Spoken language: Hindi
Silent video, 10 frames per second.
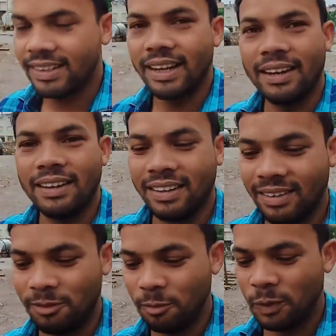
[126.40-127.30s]
ये
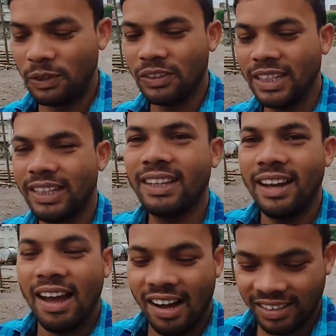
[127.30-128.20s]
बहुत ही
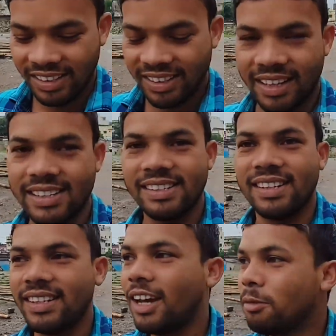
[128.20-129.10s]
अच्छी तरह से
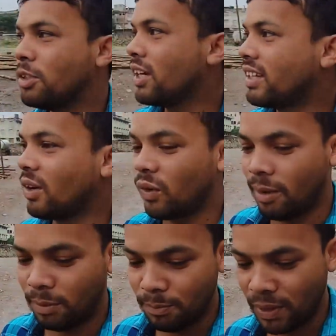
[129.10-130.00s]
सजाया भी जाता है और
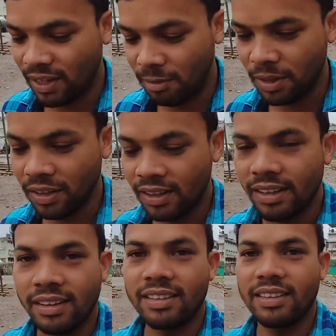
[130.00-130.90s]
यहाँ पर मेला भी
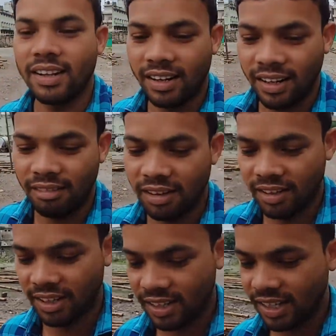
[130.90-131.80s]
तगड़े
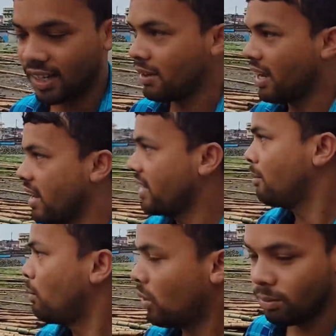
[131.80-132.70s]
लेवल का रहता है ये
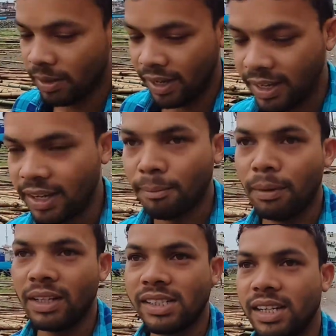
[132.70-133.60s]
एरिया बहुत बड़ा है यहाँ
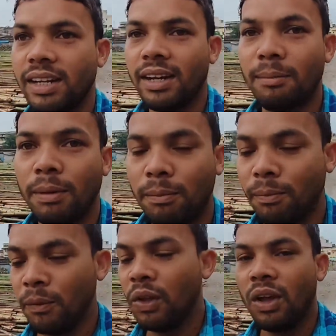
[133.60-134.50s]
पर इसीलिए यहाँ
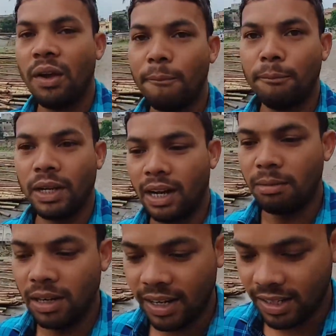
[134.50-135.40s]
पर
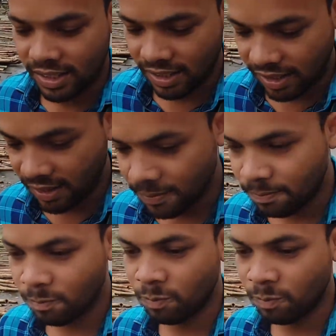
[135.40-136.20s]
मेला भी लगाया जाता है